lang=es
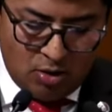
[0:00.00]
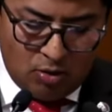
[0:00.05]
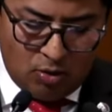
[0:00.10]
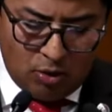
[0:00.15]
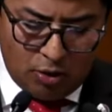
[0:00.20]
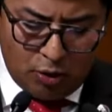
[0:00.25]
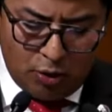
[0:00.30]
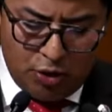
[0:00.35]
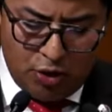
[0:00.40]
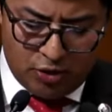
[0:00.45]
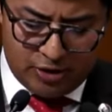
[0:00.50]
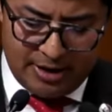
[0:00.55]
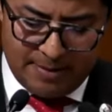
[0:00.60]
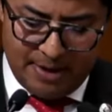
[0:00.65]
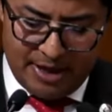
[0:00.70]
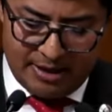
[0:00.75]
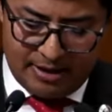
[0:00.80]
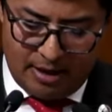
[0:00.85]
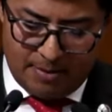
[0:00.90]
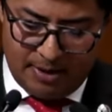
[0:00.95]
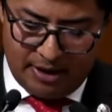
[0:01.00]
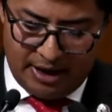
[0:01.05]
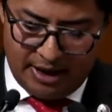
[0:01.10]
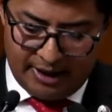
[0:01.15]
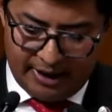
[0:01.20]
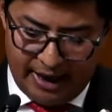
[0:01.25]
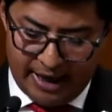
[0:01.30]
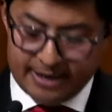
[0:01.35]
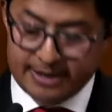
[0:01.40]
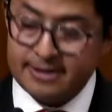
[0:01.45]
orgullosamente
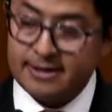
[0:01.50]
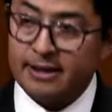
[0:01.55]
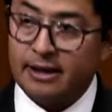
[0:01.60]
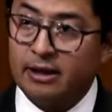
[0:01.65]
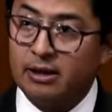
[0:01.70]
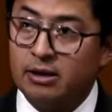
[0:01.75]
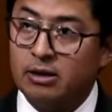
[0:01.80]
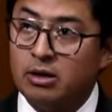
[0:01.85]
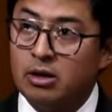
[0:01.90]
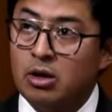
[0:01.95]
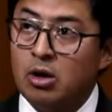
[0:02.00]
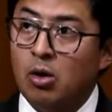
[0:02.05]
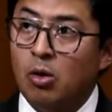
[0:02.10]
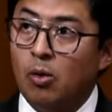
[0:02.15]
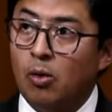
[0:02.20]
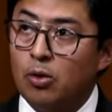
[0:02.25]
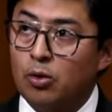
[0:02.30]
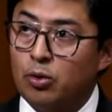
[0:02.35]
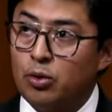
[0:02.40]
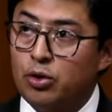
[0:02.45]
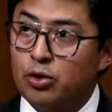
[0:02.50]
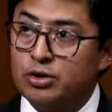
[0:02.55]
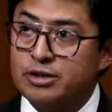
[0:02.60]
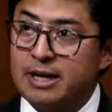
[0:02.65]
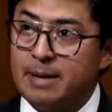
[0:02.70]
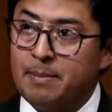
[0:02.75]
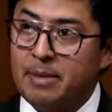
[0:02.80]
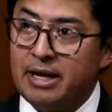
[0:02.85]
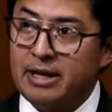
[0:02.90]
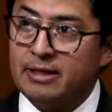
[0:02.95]
mexiquense,
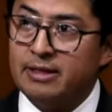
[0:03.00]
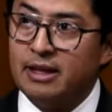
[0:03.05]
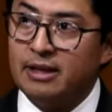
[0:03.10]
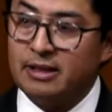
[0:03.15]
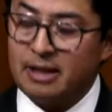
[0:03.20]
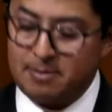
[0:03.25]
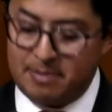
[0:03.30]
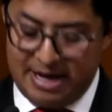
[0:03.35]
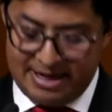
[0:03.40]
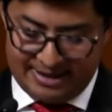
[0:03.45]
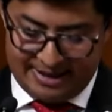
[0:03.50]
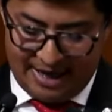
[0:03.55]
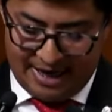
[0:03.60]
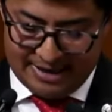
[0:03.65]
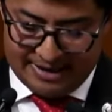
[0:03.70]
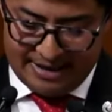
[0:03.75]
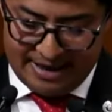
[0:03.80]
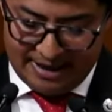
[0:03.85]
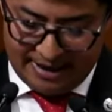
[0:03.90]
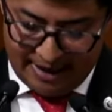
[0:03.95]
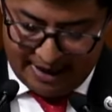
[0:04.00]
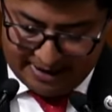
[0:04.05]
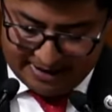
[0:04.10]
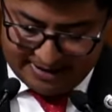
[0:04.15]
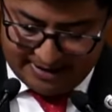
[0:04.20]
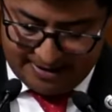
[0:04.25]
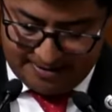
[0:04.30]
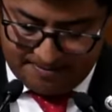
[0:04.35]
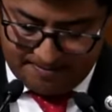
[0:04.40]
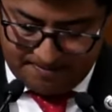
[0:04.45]
orgullosamente
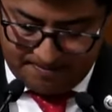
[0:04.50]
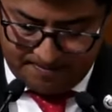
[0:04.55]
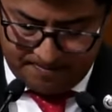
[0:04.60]
temascalcinguense.